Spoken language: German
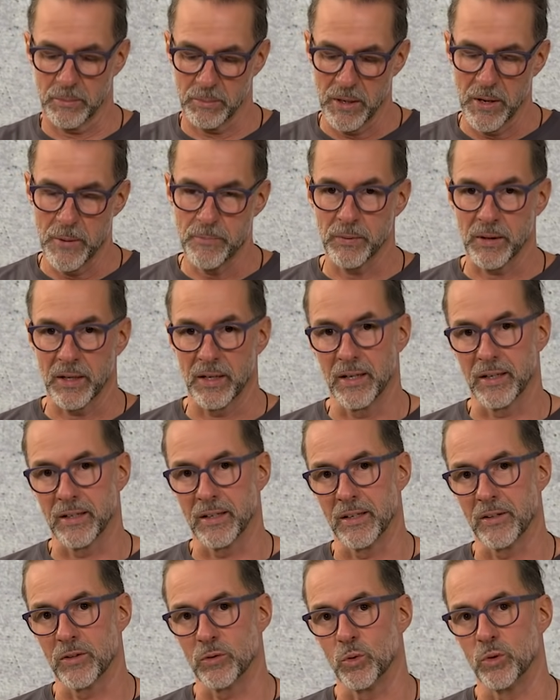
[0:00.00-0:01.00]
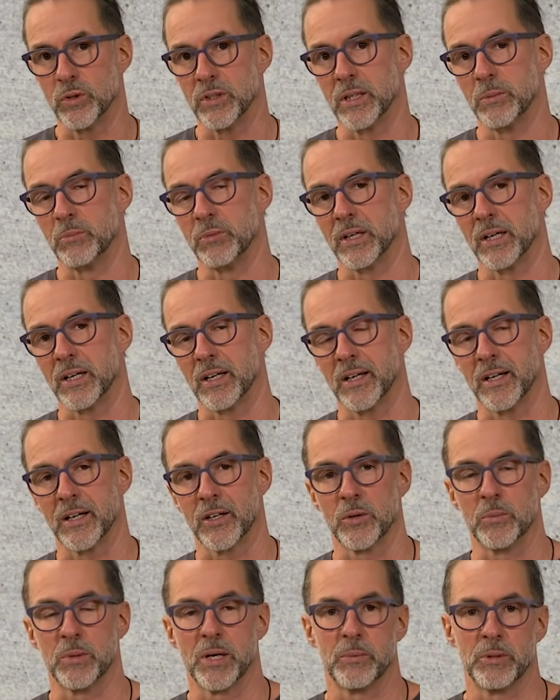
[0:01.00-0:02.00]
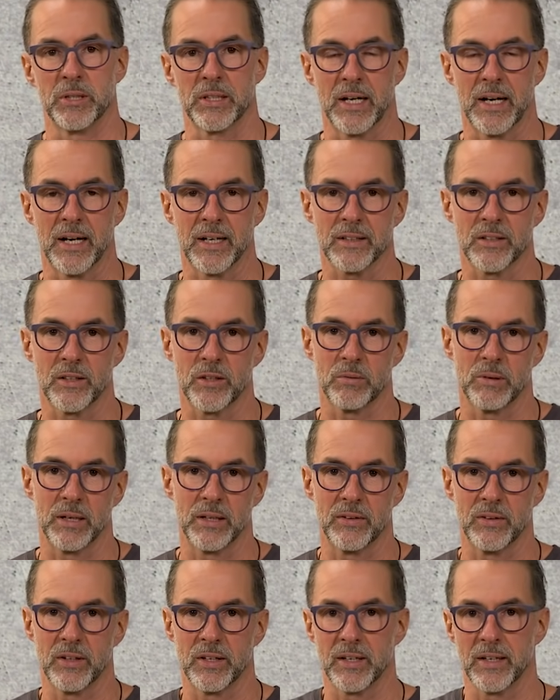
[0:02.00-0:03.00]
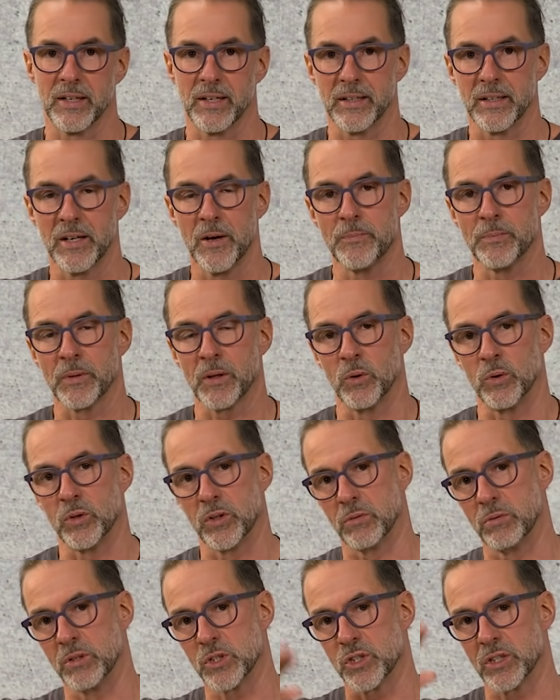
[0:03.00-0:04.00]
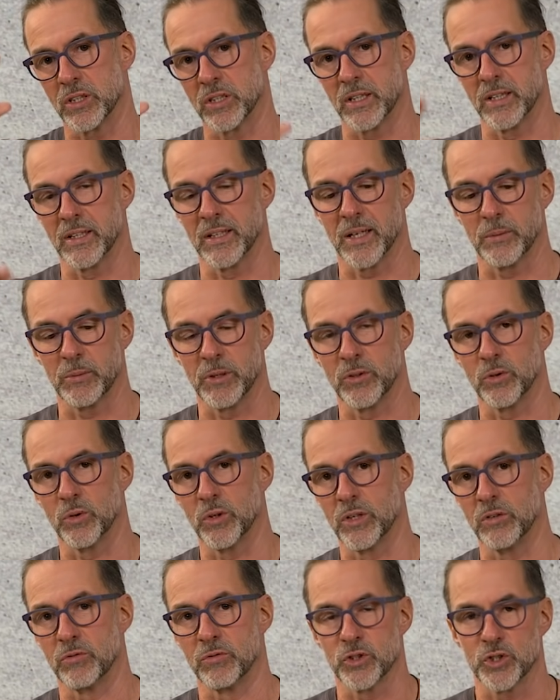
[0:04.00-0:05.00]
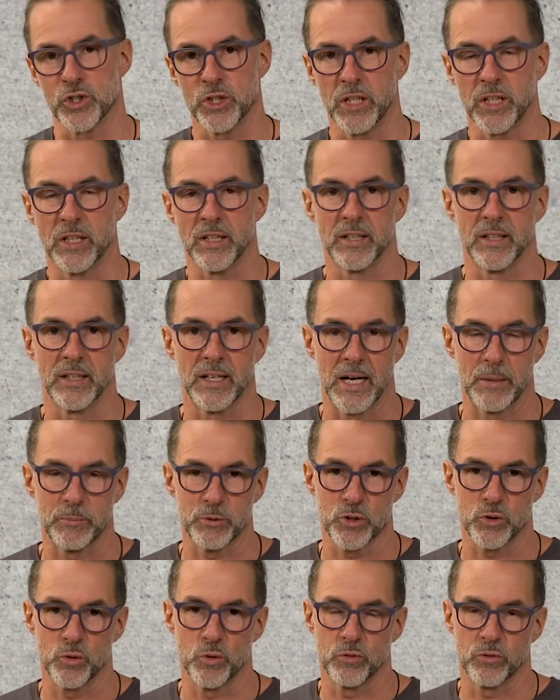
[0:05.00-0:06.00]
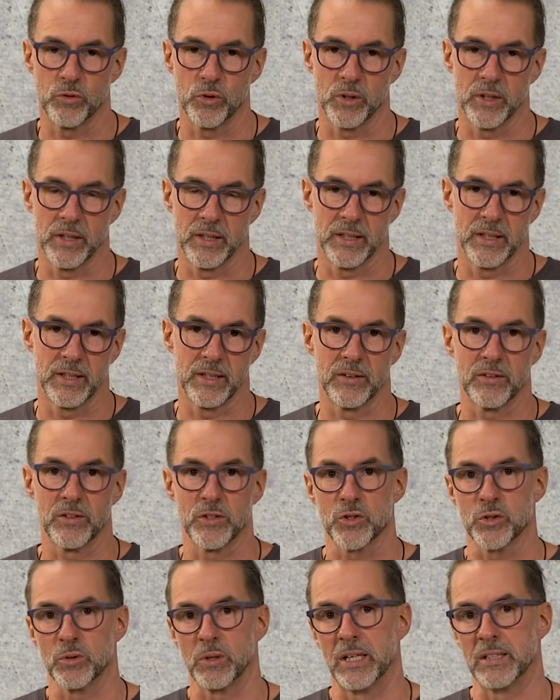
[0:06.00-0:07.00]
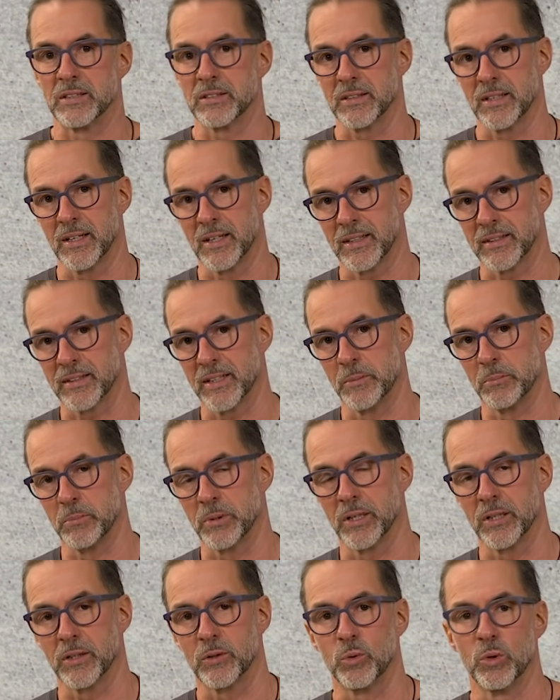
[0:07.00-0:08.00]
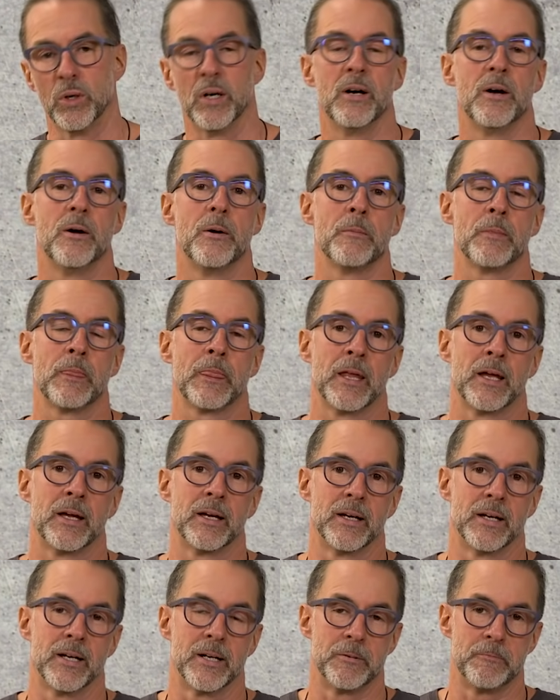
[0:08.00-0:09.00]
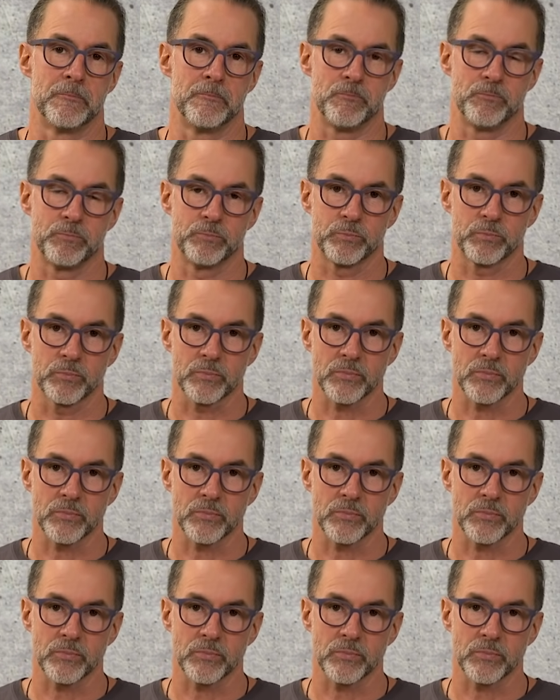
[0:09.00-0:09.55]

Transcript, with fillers: habe, ganz unten im Terrarium habe ich 28 Grad und zwischendrin habe ich so die verschiedenen Abstufungen. Ne? Das ist so als Tagtemperatur. Ähm,